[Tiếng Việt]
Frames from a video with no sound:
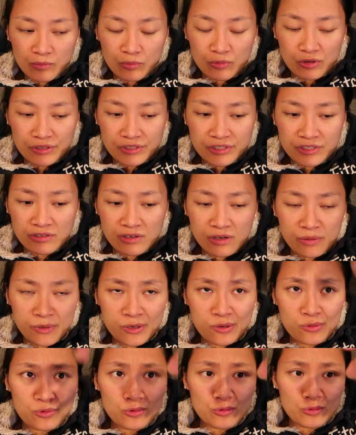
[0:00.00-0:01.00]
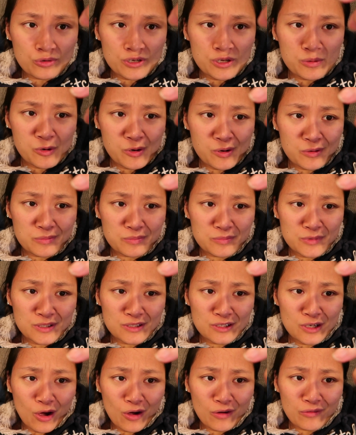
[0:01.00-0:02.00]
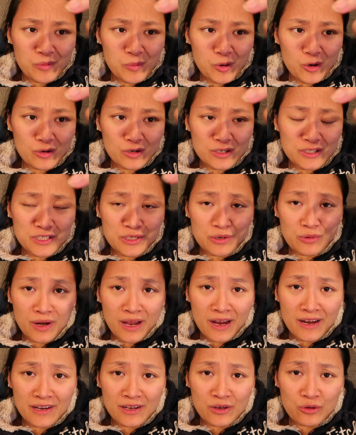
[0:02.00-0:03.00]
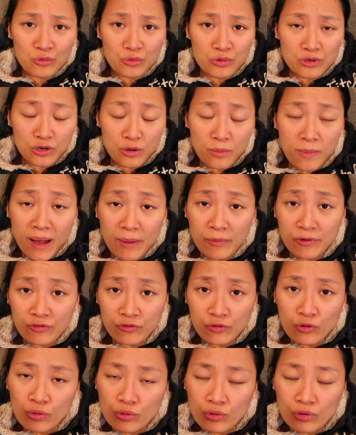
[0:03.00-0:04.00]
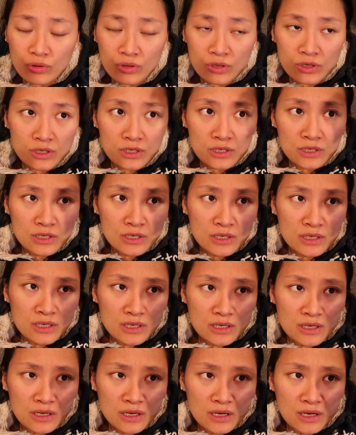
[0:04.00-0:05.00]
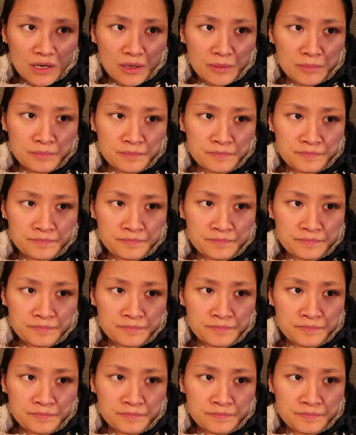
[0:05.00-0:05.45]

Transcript: Buổi trưa mình ngủ như mọi mình nói với mọi người chiều nay đấy ngủ được có 30 phút. À,